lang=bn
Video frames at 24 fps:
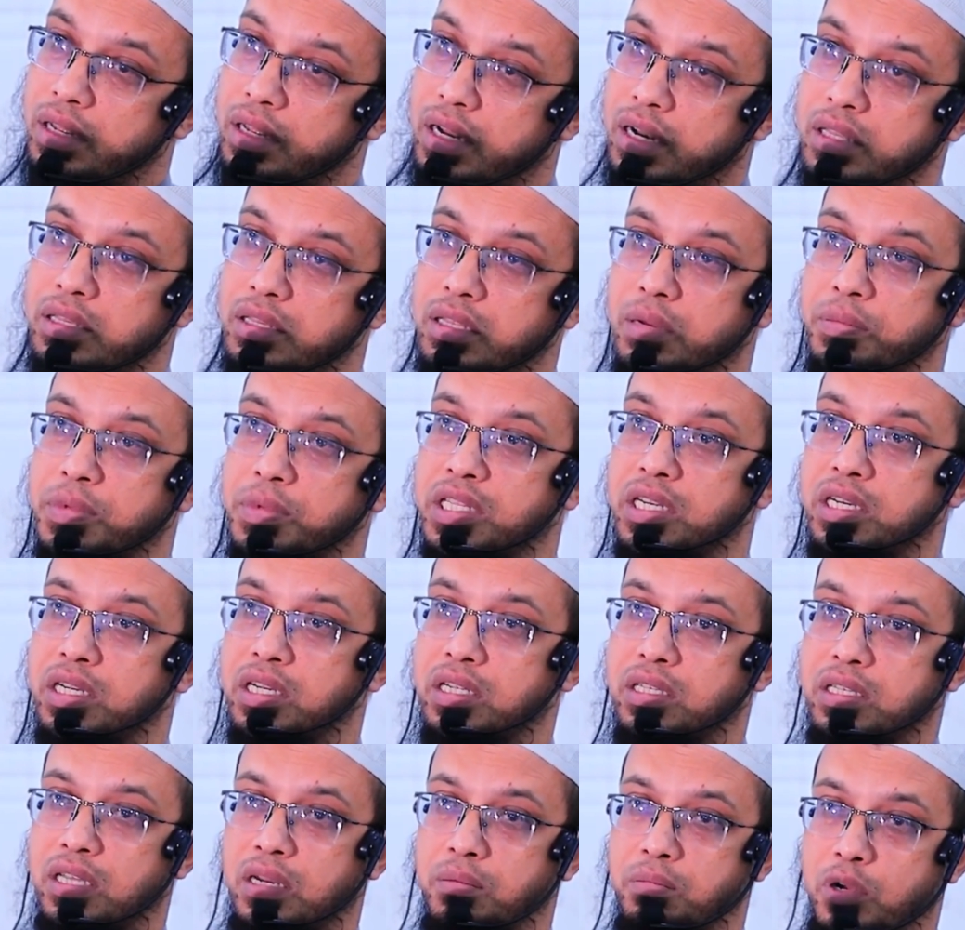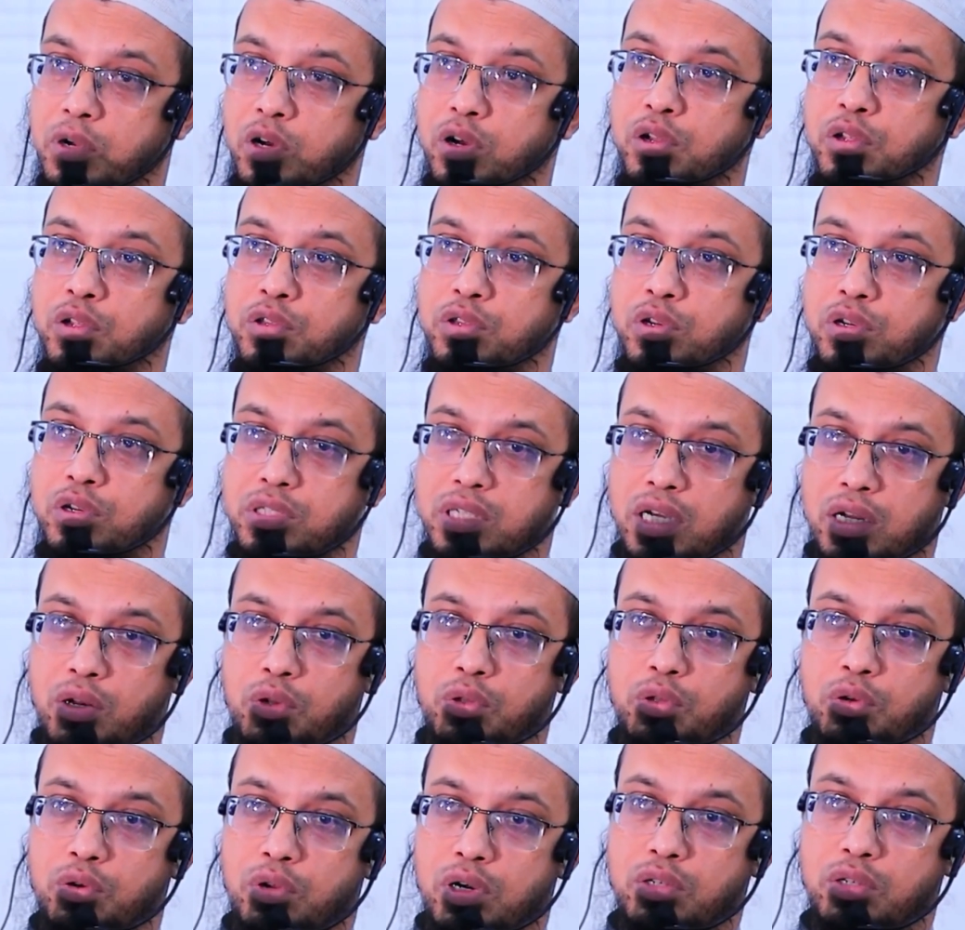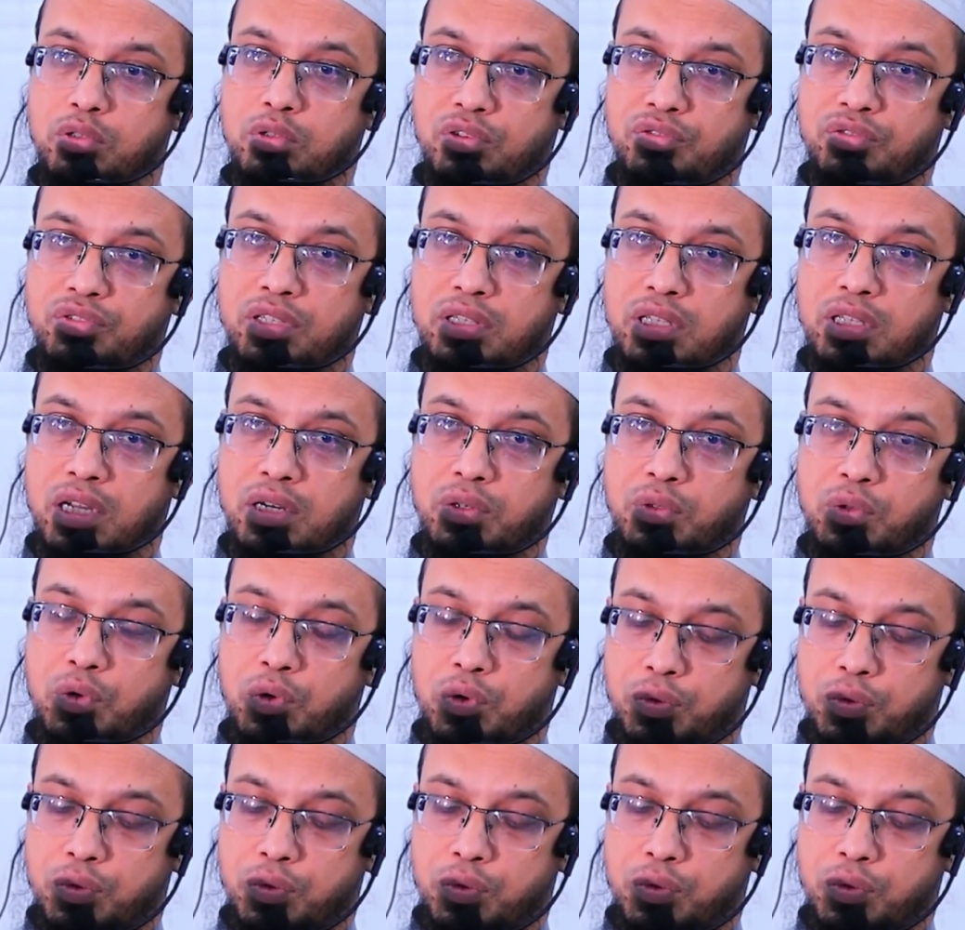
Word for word: আল্লাহ তালা আমাদেরকে তার ভয় অন্তরে জাগ্রত করার তফিক দান